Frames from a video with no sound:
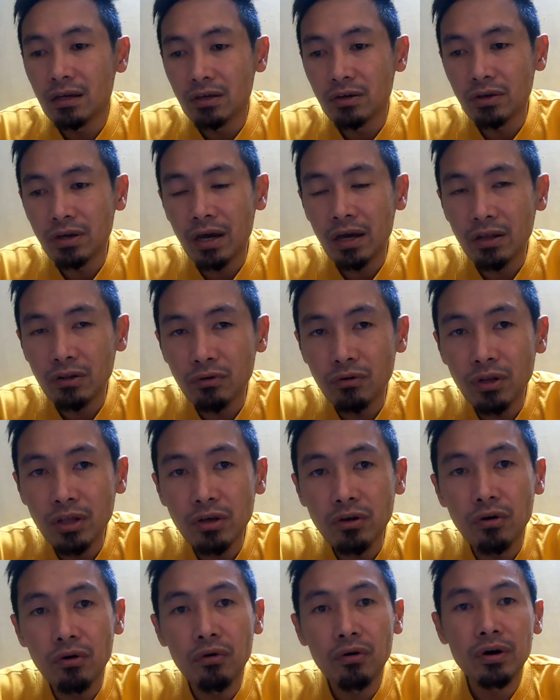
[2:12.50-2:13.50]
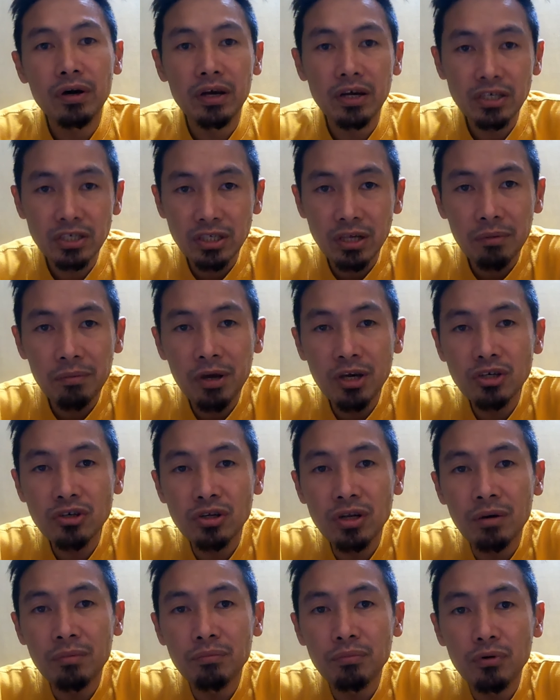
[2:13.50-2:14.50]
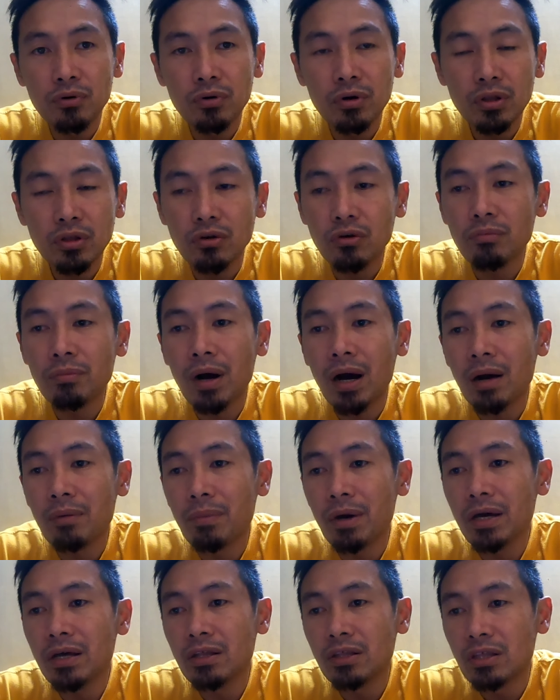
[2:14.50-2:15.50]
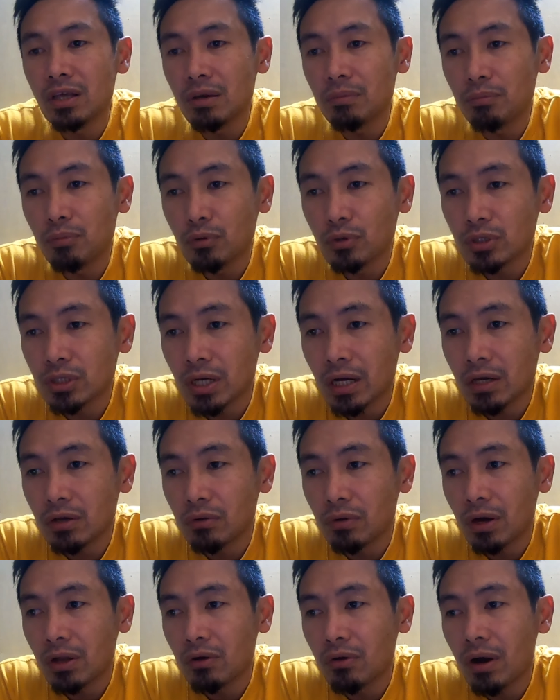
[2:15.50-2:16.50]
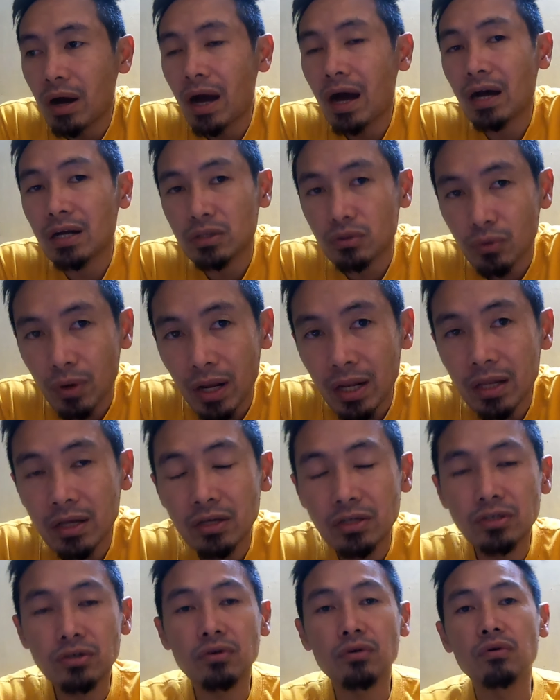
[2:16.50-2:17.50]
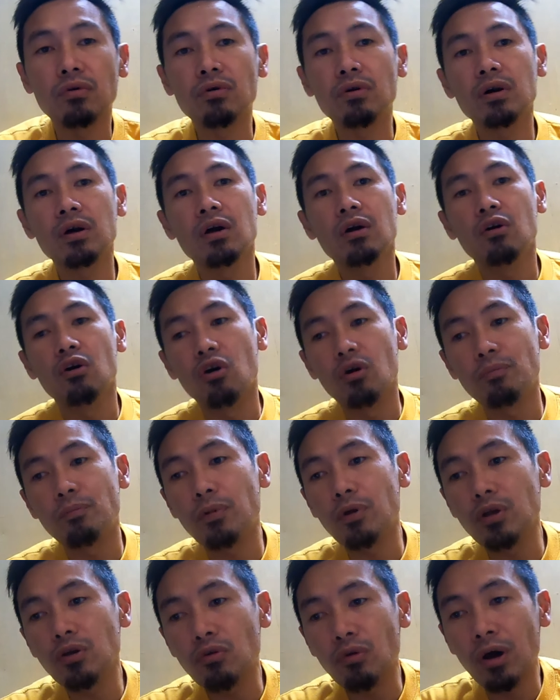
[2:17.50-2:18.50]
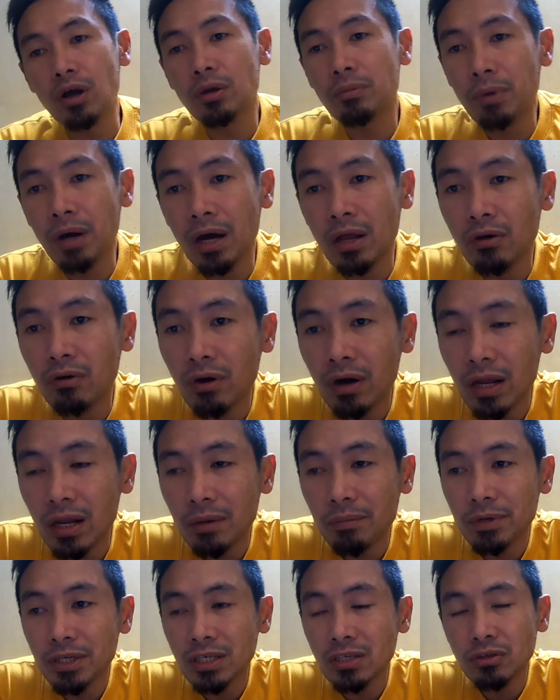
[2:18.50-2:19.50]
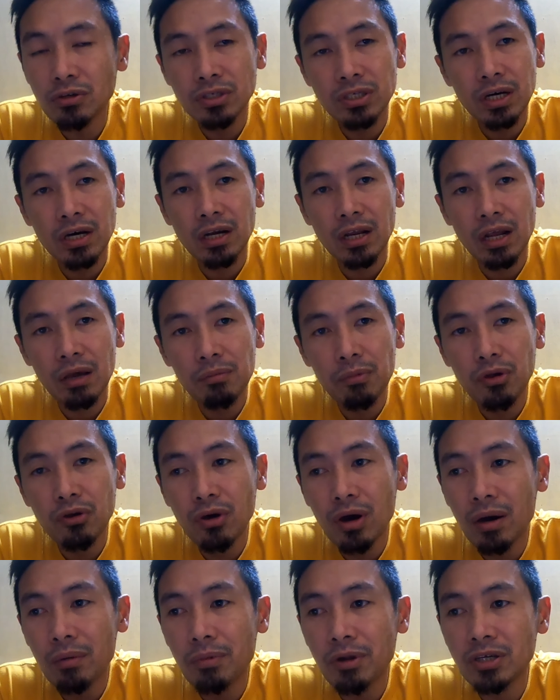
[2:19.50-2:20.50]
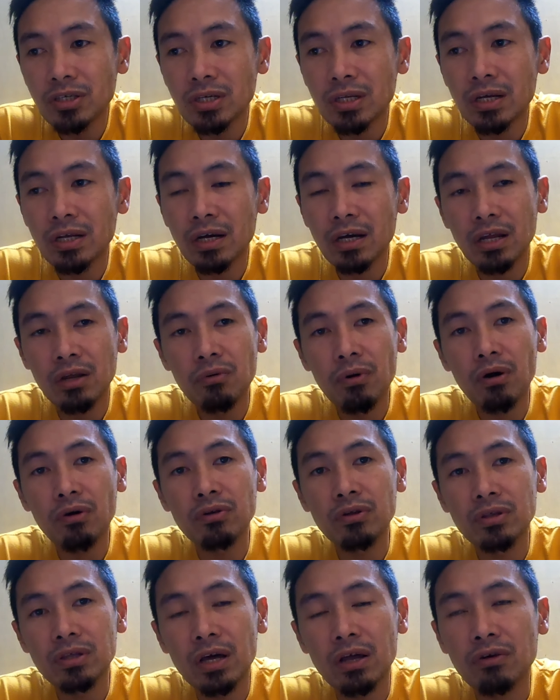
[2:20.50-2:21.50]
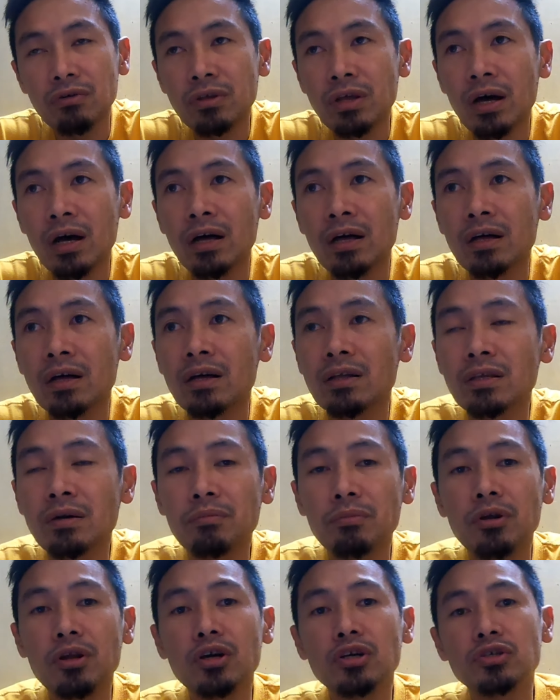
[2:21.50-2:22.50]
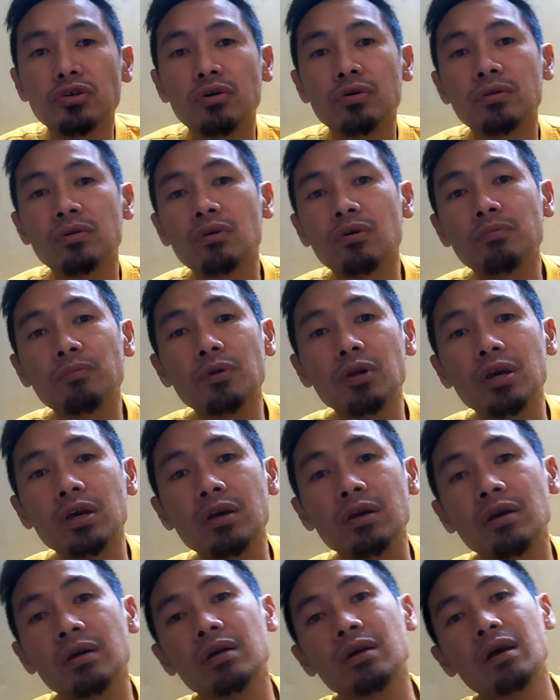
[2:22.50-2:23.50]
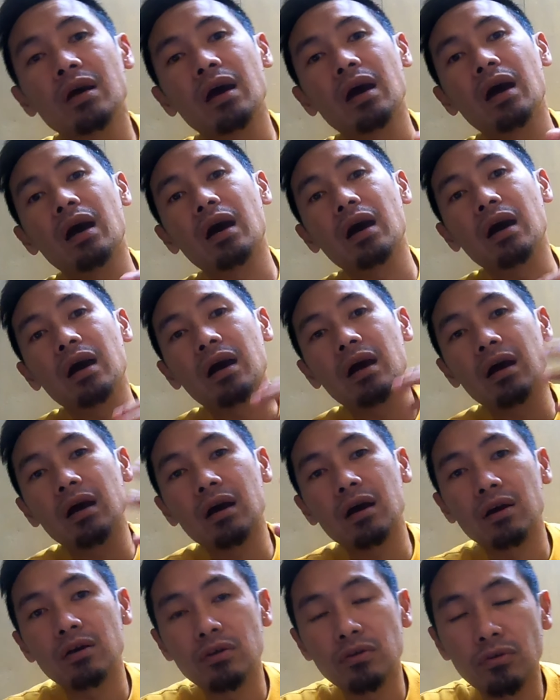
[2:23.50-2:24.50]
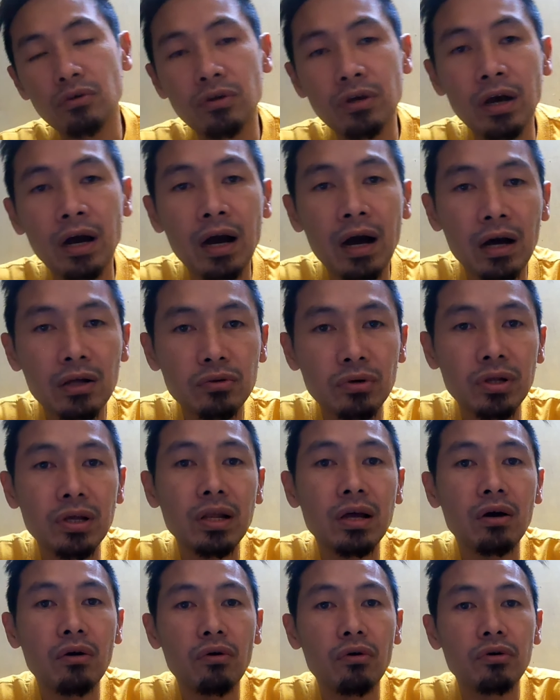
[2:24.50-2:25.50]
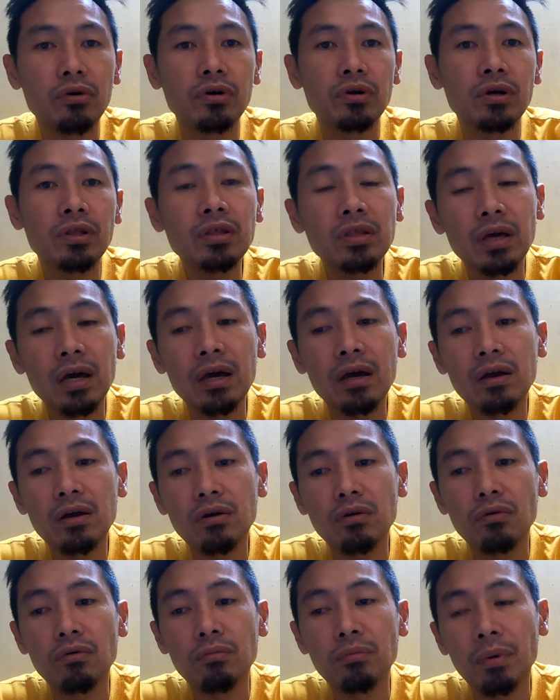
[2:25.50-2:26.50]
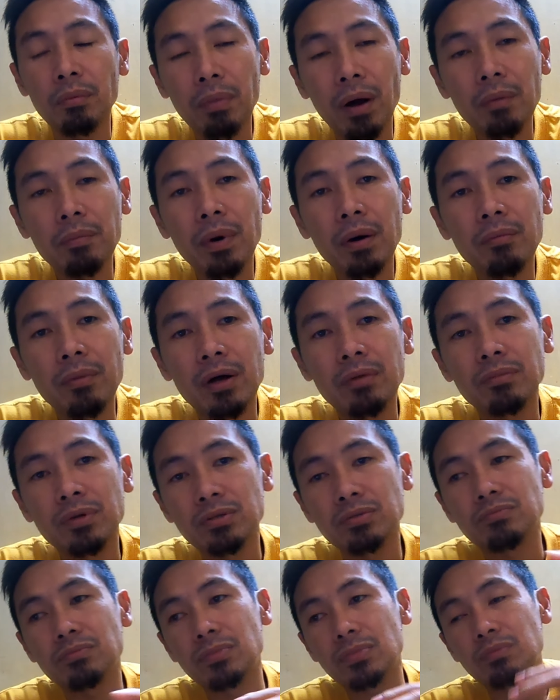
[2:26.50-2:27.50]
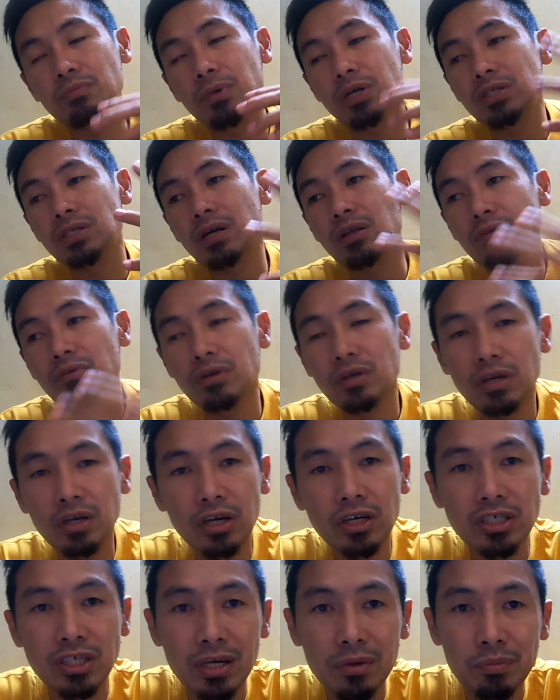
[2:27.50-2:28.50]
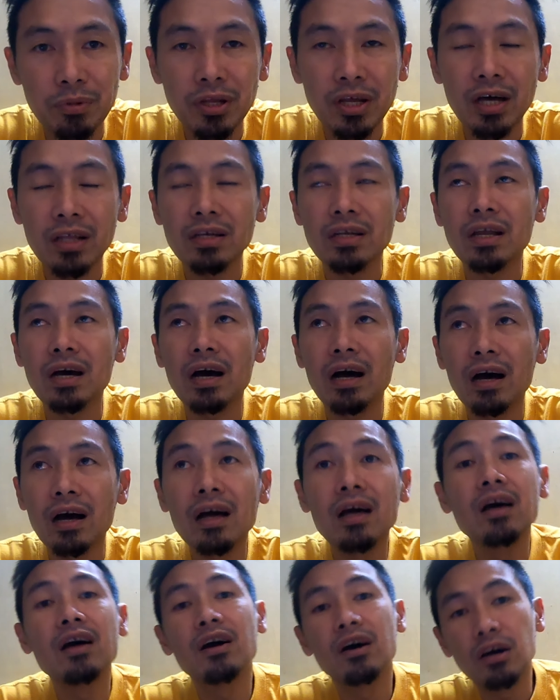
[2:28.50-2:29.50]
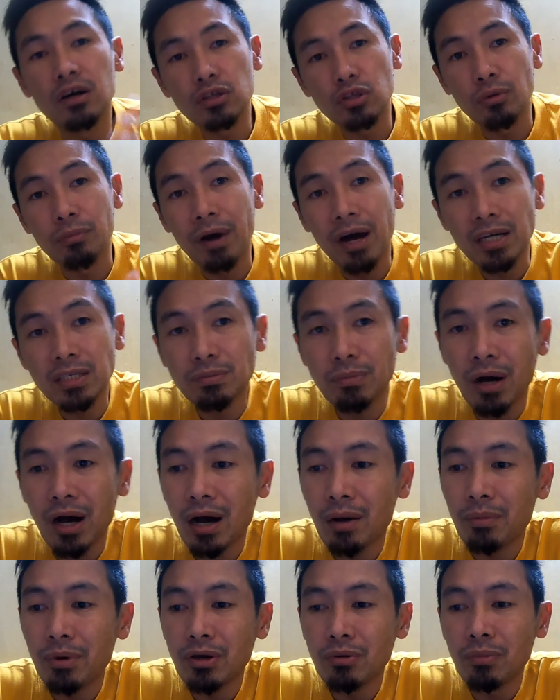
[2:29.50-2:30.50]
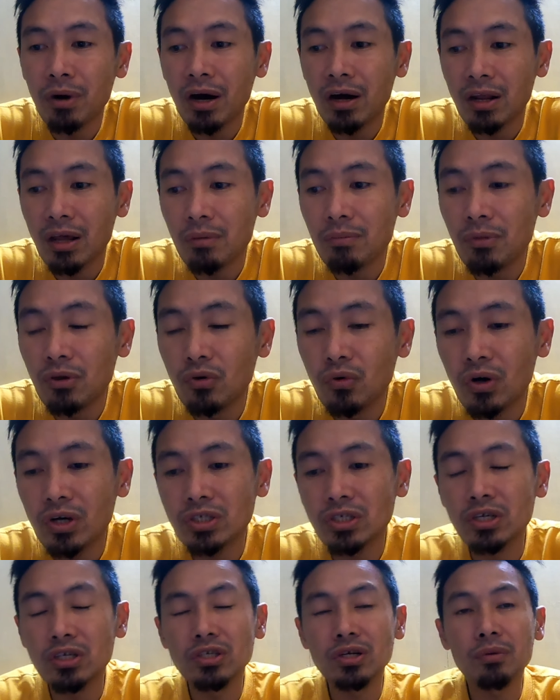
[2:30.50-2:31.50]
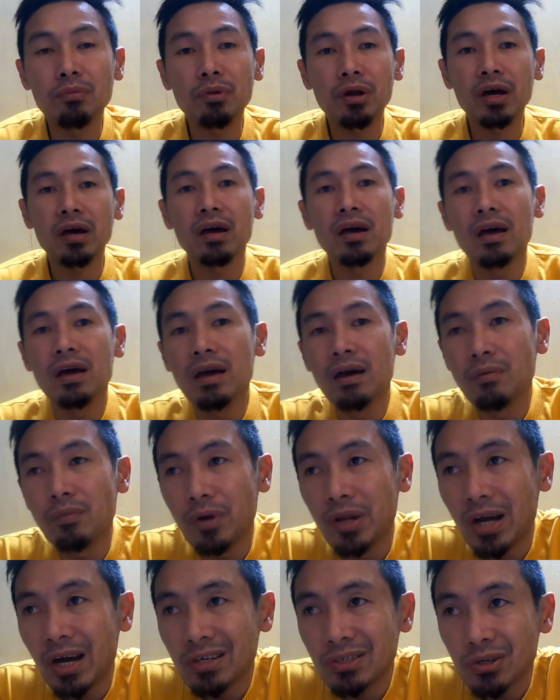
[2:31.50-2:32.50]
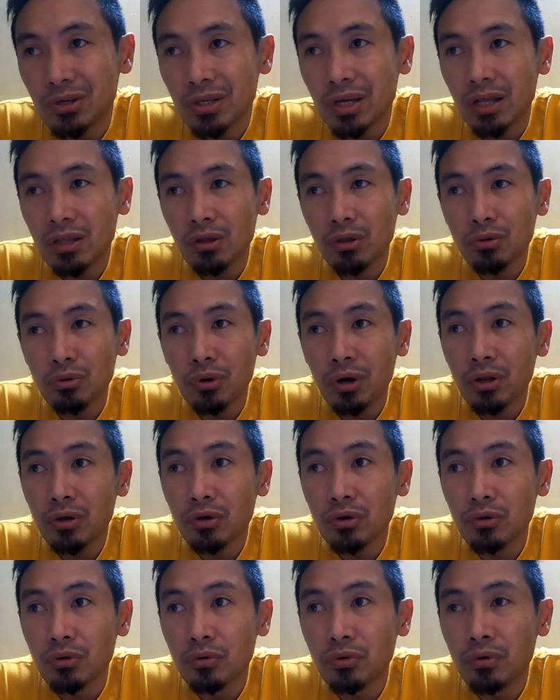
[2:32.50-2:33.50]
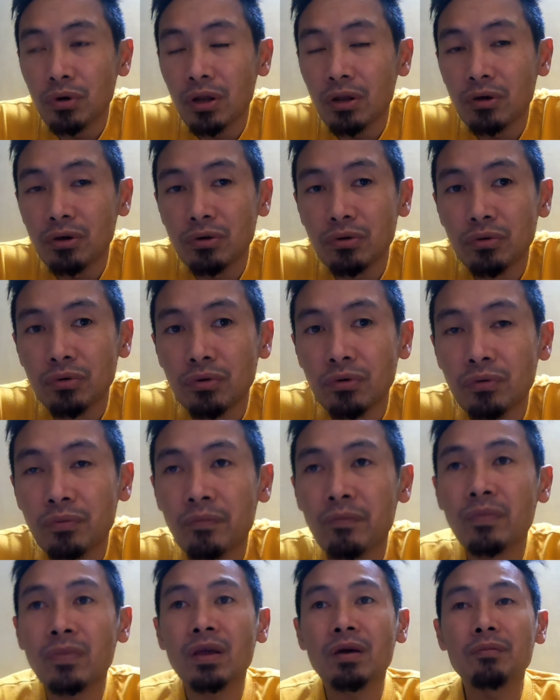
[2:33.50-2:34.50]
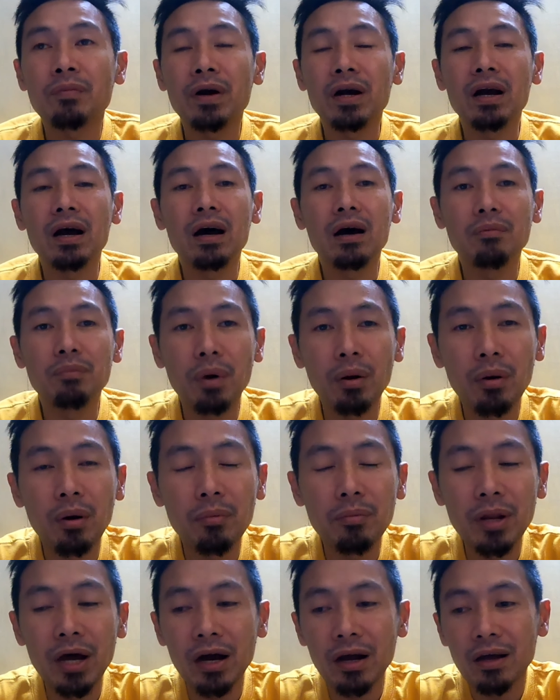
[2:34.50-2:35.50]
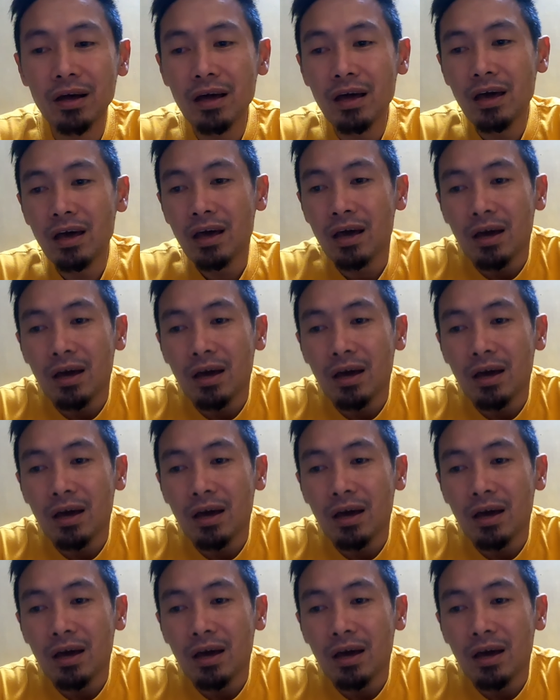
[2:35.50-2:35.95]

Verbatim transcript: yun nga, inulit ko, estimation lang po ito mga kamay. Hindi po siya yung ano, actual. So, hopefully kung anong mga ano, kalabasan do sa revenue average na ginawa ko ano, na tabulation, hopefully uh, yun nga actual nila or hindi. Kung mababa man, mas, mas ano, isipin natin na tumaas mga yung mga revenue kasi syempre pinasok natin tong ano yung ano yung pag uh, ah, vlog